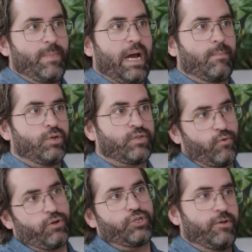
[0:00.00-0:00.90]
mais en plus, il
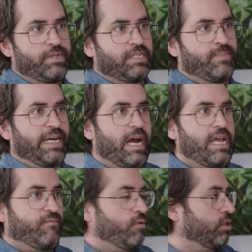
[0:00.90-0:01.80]
faut que je réussisse ma
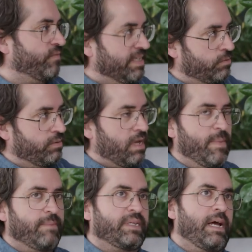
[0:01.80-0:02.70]
carrière, il faut que je fasse tout en
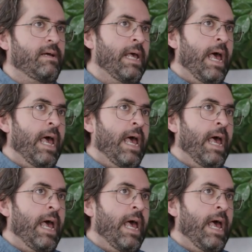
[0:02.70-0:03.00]
même temps.